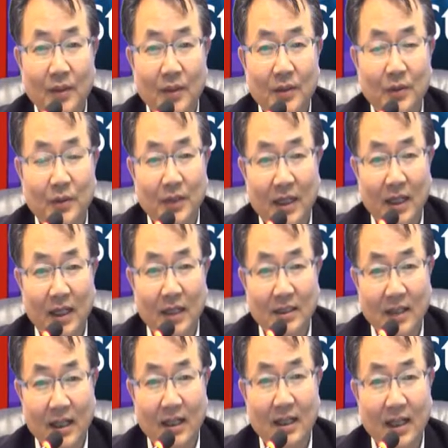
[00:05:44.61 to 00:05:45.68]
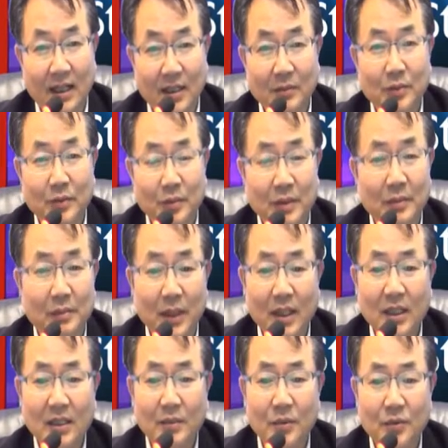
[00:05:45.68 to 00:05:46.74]
또 이해가 잘 가는 부분을
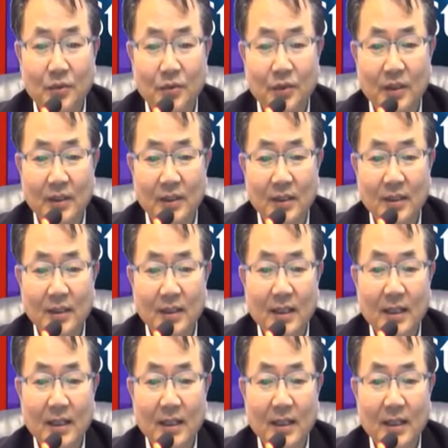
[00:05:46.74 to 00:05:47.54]
빨리 볼 수 있는